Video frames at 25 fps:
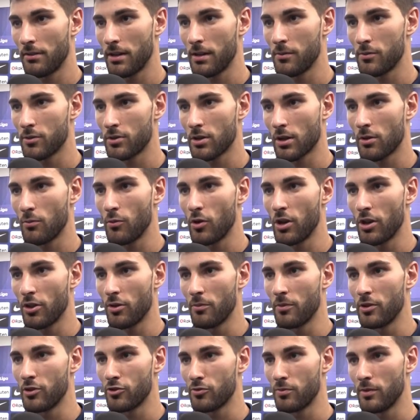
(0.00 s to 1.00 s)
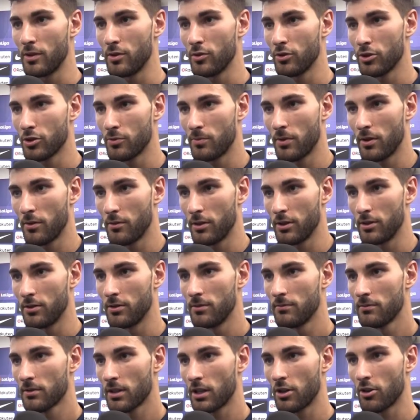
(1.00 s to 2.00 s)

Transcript: veníamos acumulando menos minutos, pero bueno,